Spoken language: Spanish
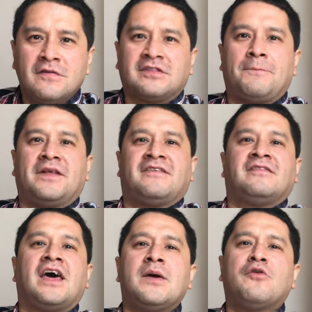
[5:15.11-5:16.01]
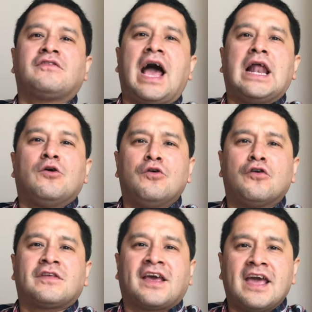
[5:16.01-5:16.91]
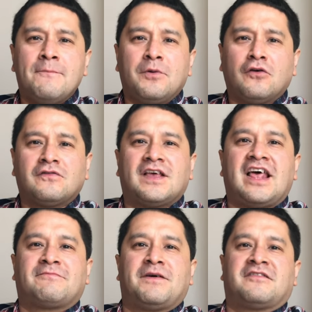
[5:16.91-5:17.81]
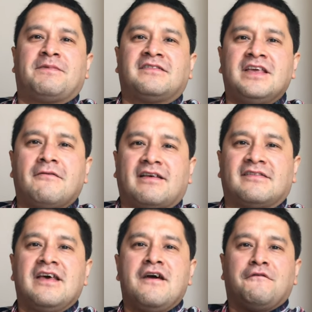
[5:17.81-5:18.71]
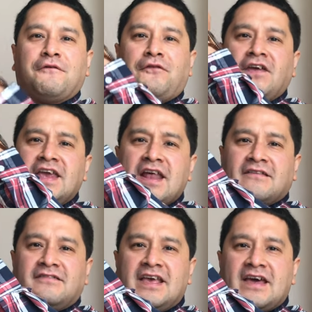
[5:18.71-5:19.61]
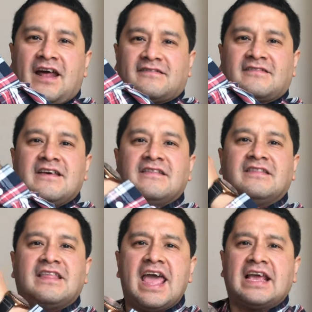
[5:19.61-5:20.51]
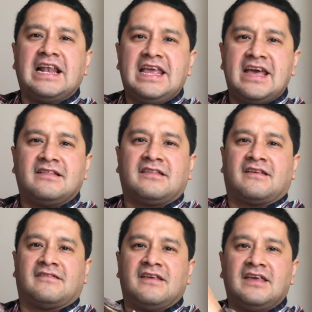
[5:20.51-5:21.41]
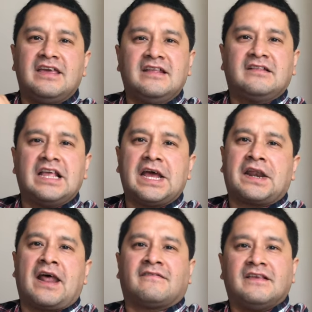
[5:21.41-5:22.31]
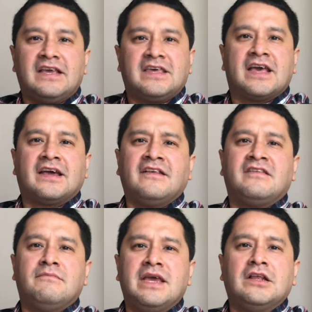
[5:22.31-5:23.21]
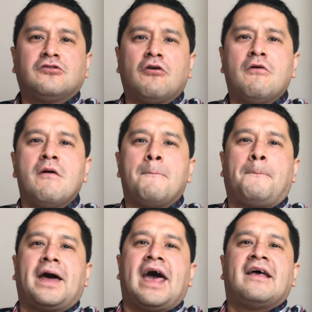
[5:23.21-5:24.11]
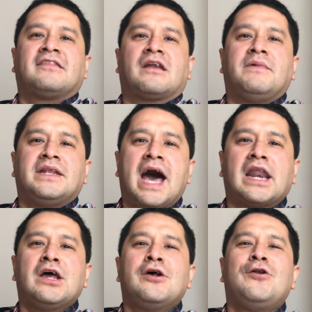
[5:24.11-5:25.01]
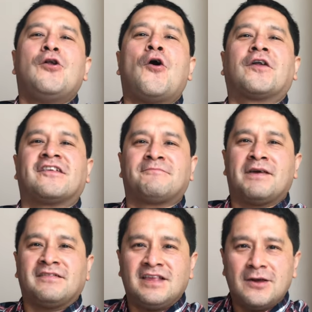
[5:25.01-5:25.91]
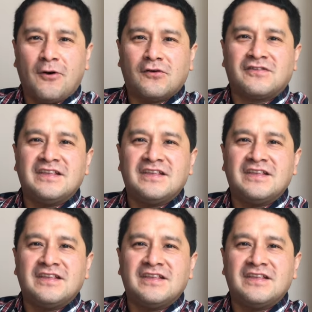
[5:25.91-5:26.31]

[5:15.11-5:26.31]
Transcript: te presentaremos algunos ejemplos de las perspectivas financieras, de clientes, internas y de crecimiento para determinar los respectivos